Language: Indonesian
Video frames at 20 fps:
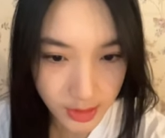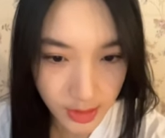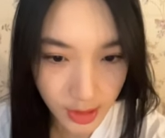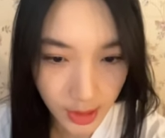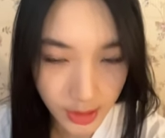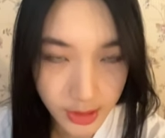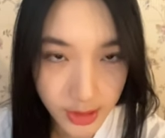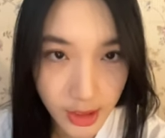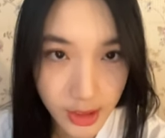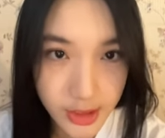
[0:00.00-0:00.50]

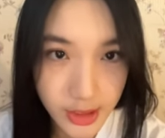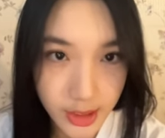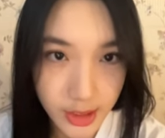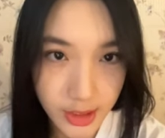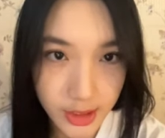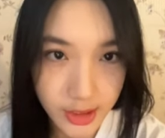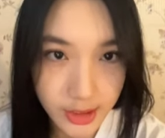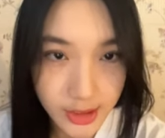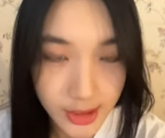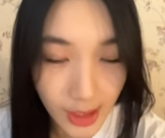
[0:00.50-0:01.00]
telat gak
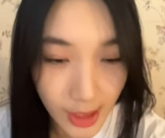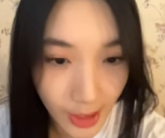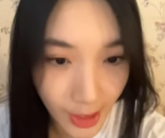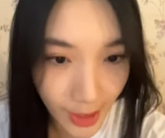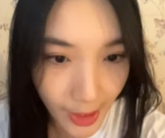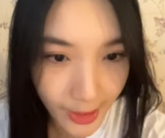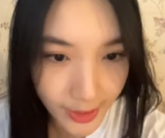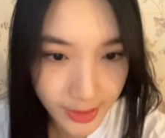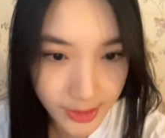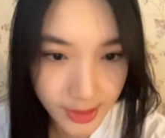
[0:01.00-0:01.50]
ada enggak
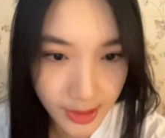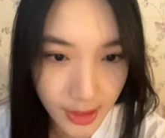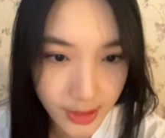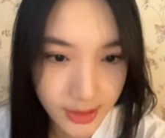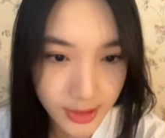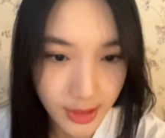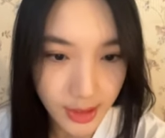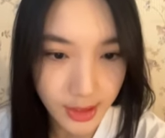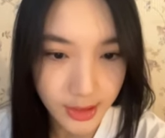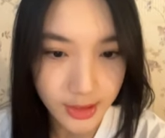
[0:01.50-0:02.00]
kat
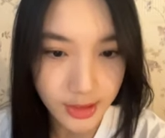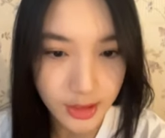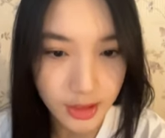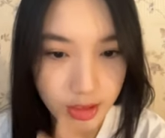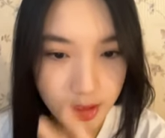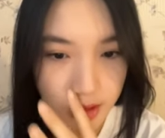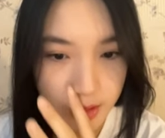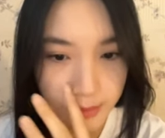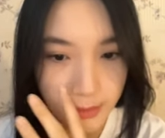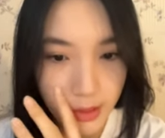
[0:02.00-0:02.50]
enggak telat
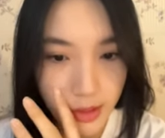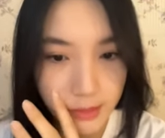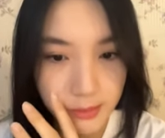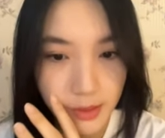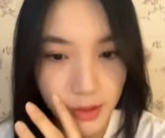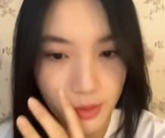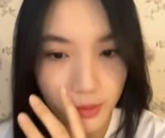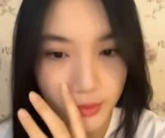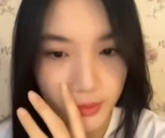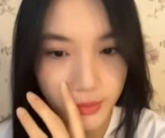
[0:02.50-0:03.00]

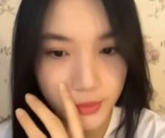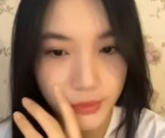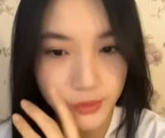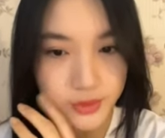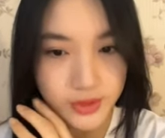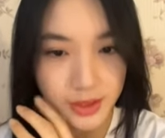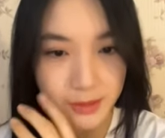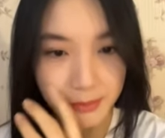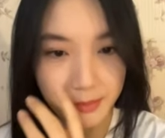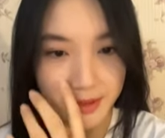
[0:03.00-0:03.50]
semalam aku
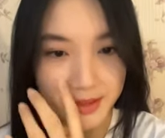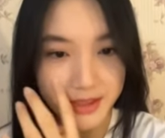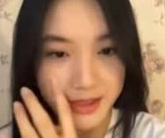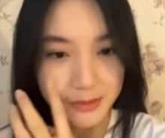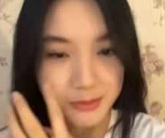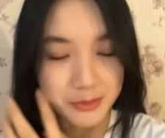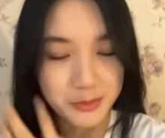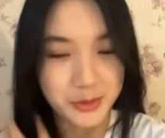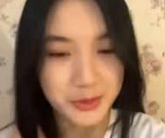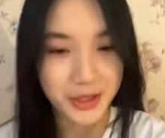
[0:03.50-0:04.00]
nunggu sampai
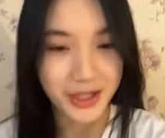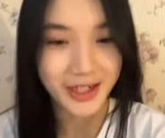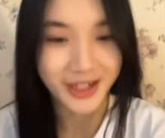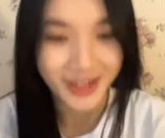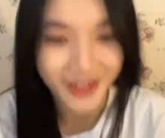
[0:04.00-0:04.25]
jam 2